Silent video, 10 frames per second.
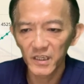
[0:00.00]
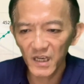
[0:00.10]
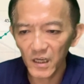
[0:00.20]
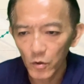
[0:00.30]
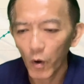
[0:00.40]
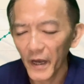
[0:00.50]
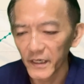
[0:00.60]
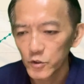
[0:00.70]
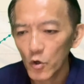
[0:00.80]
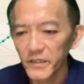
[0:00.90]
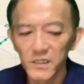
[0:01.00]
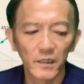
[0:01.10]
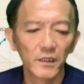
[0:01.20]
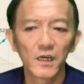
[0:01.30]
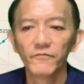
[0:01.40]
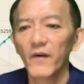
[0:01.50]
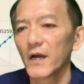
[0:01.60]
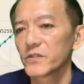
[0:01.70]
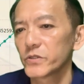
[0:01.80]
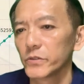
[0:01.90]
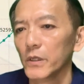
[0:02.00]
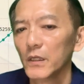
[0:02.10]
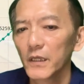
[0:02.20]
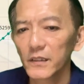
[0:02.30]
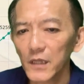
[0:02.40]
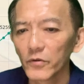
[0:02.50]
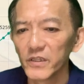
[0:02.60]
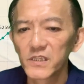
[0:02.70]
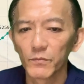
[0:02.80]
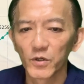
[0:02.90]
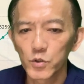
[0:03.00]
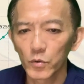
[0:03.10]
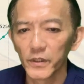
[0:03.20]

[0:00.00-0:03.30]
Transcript: 更快的赚钱的一个方式。那到底怎么做